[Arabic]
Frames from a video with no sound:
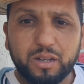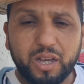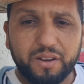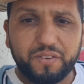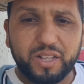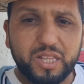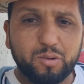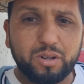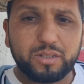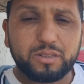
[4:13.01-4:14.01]
خرفان
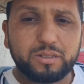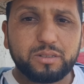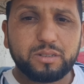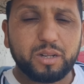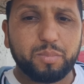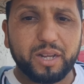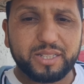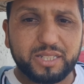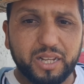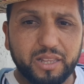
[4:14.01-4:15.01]
ديال البلاد
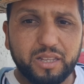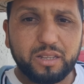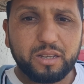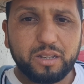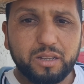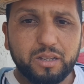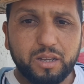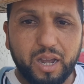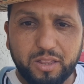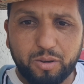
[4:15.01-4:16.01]
السردي
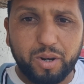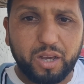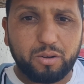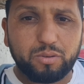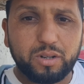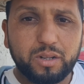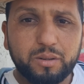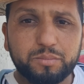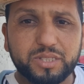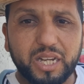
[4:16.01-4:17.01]
عندهم القرون
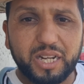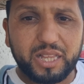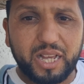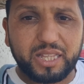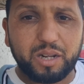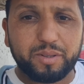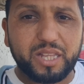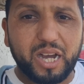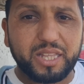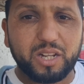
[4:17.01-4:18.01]
بصح الا طلعتي
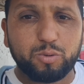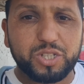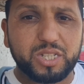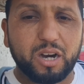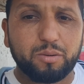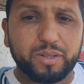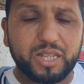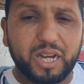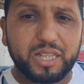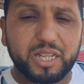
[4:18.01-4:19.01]
للمنطقه ديال وجده
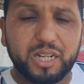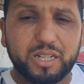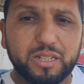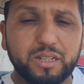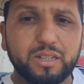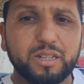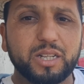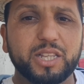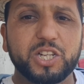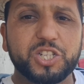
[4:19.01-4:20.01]
والمنطقه ديال
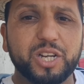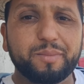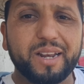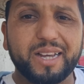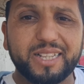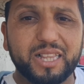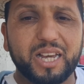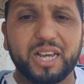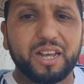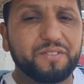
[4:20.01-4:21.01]
ديال الشمال غادي
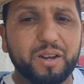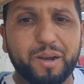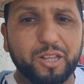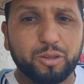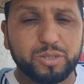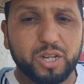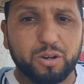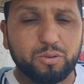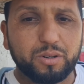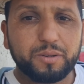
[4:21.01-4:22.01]
تلقى الخرفان ما عندهمش
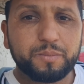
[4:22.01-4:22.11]
القرون